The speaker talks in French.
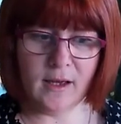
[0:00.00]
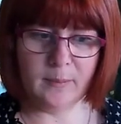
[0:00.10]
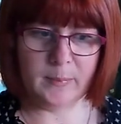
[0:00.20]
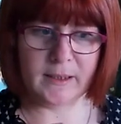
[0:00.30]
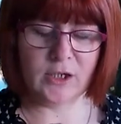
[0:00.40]

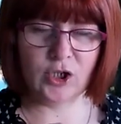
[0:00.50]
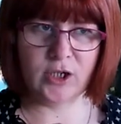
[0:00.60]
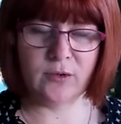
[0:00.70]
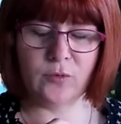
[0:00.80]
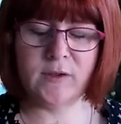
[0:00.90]
Après,
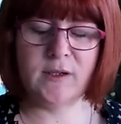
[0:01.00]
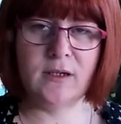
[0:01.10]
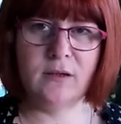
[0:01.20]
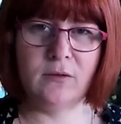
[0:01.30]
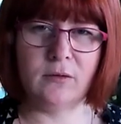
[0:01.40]
j'ai
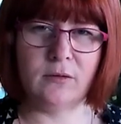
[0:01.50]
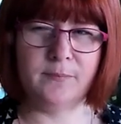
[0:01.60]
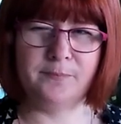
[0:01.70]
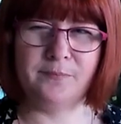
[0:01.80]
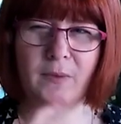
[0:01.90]
aussi euh,
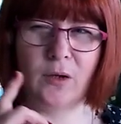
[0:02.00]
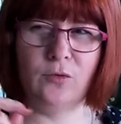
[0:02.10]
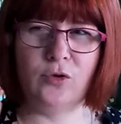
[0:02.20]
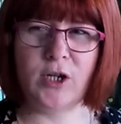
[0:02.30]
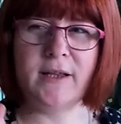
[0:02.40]

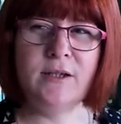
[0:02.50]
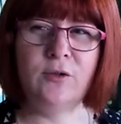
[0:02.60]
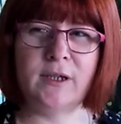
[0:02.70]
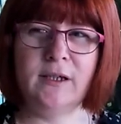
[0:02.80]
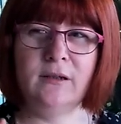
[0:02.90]
une
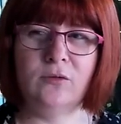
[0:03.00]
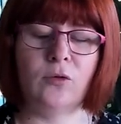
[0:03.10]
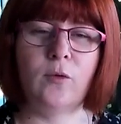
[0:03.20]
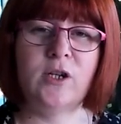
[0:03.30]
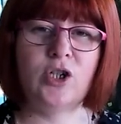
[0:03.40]
jardinerie
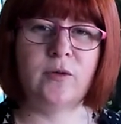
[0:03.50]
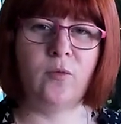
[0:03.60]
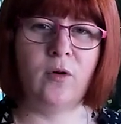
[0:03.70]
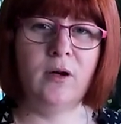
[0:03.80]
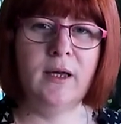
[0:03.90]
non loin de chez
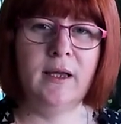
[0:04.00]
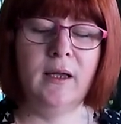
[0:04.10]
moi,